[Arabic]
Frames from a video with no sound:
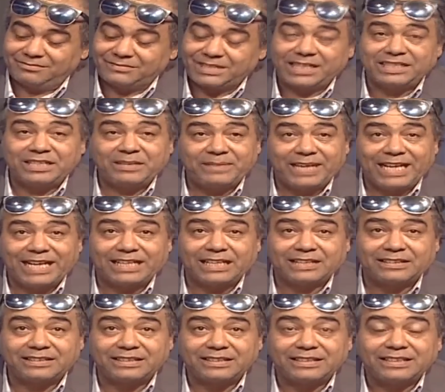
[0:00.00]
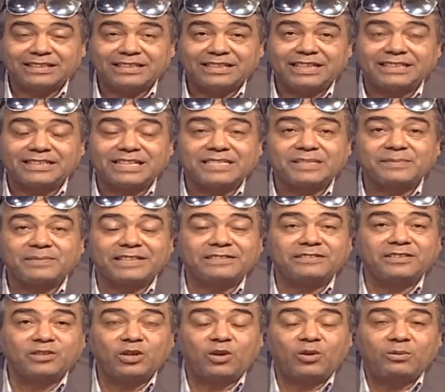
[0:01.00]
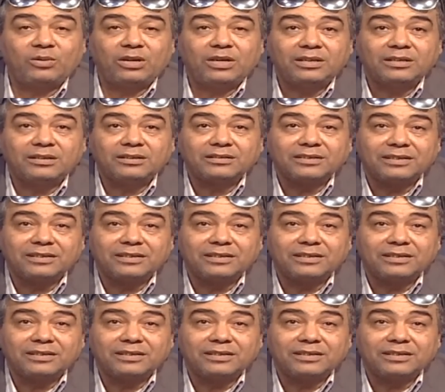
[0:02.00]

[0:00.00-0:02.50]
خلي بالك انا اثبتت ان هو